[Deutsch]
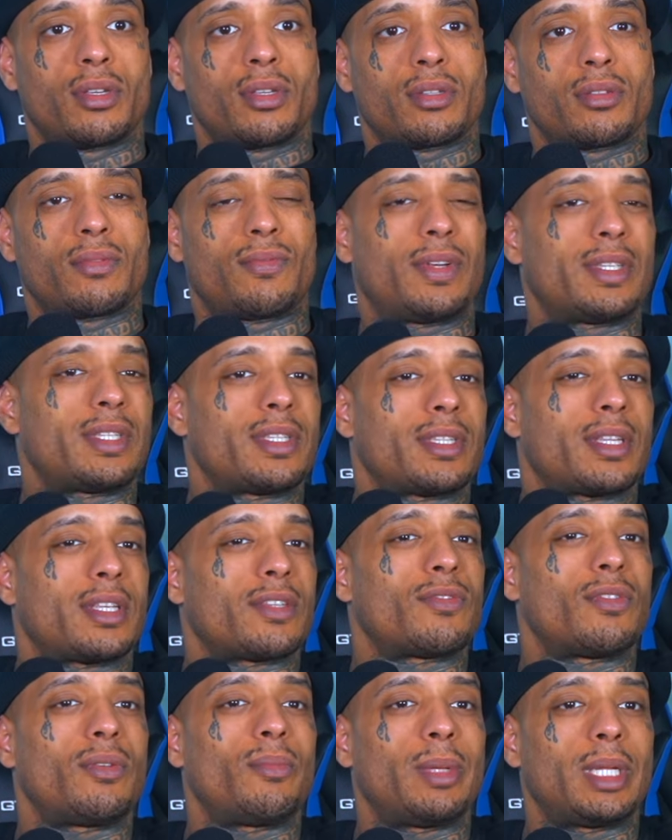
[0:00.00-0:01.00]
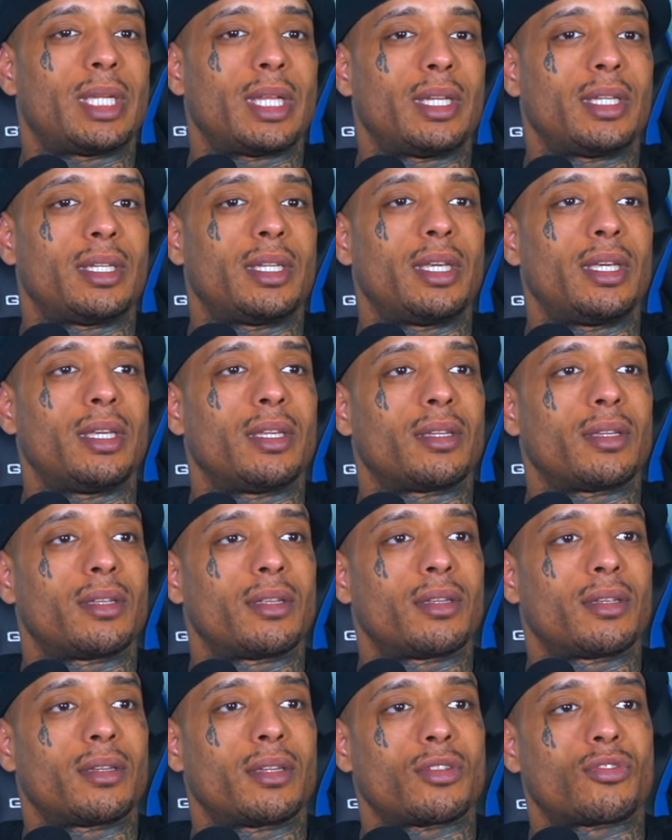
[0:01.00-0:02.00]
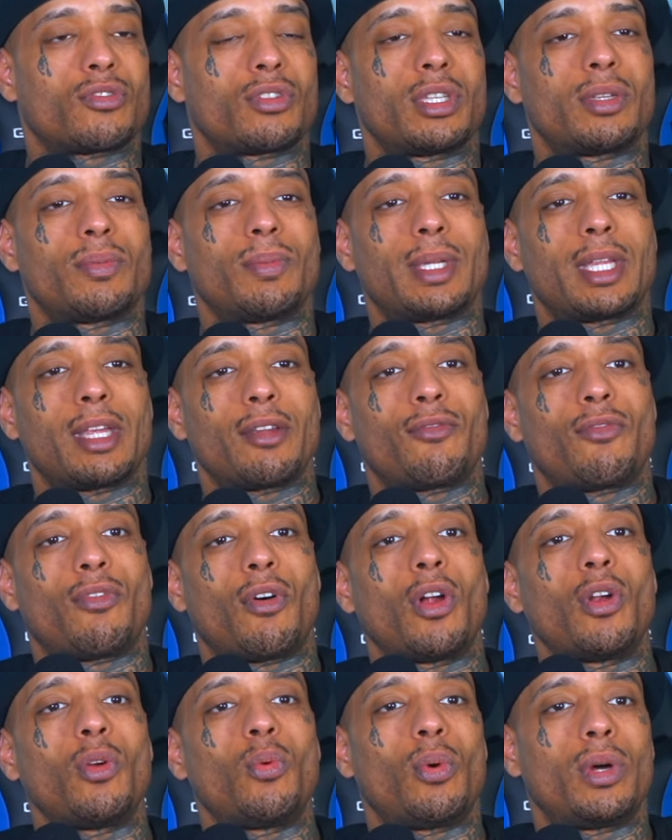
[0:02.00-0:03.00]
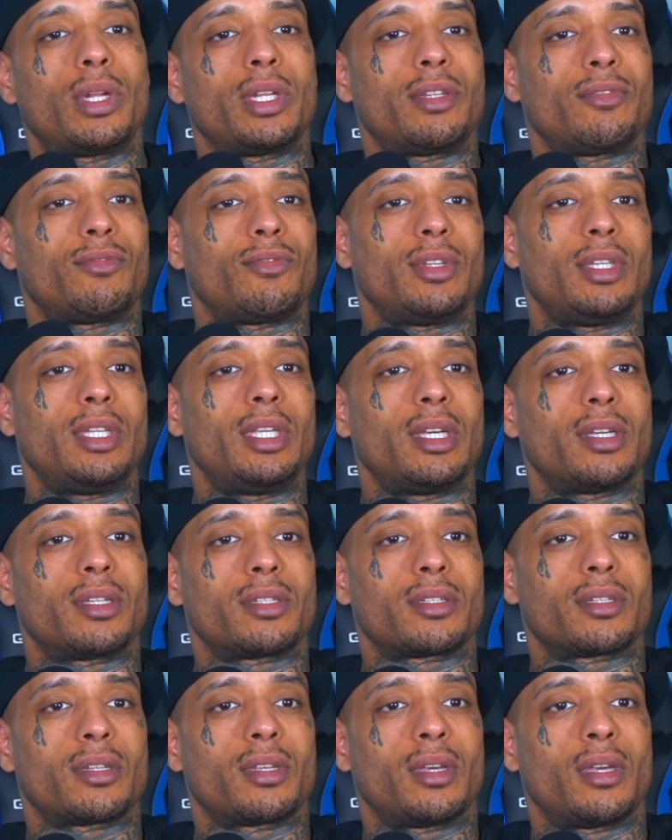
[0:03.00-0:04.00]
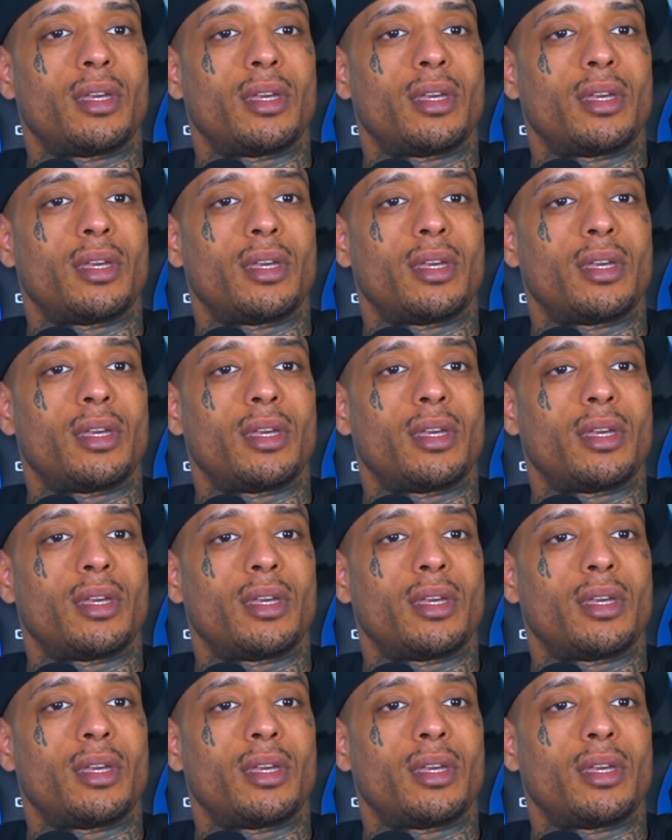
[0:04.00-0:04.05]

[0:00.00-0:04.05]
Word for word: So, was ist das für eine Mentalität? Dass du dich mit deinen Followern definierst.